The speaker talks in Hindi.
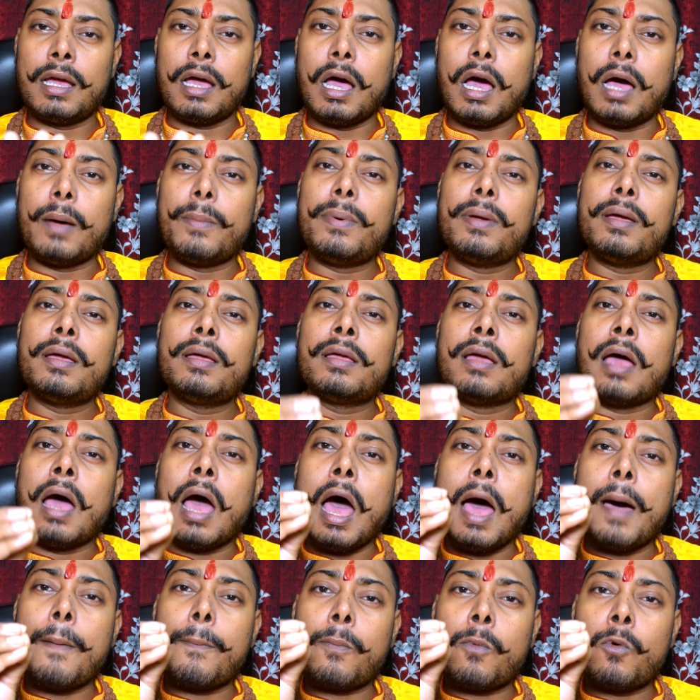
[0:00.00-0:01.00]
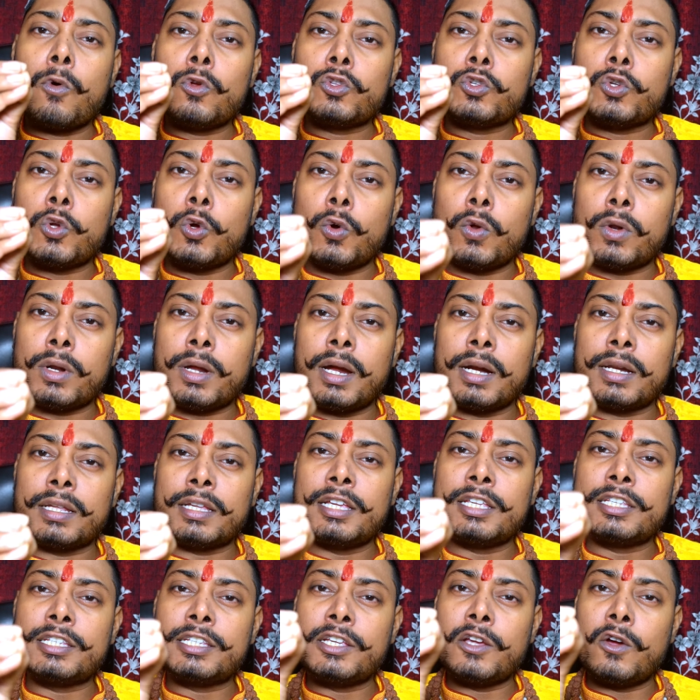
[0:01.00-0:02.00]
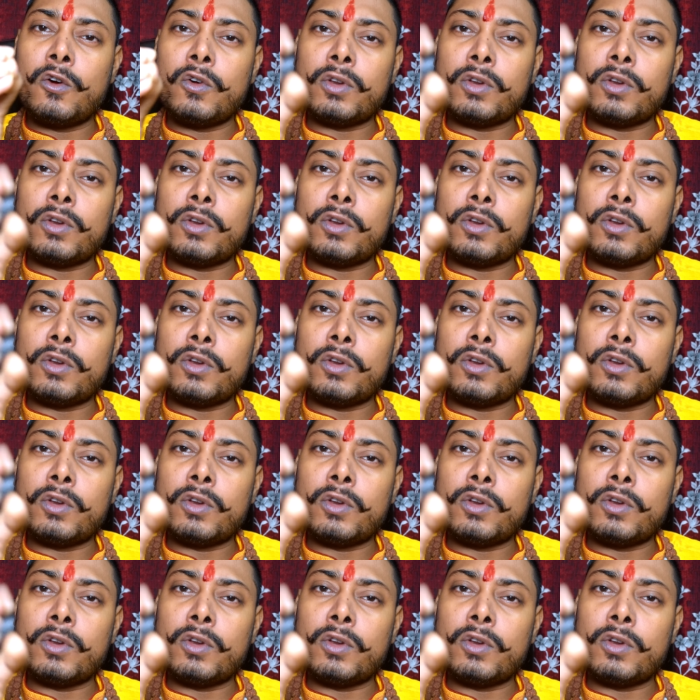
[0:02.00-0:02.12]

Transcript: अब आपको छोड़कर किसी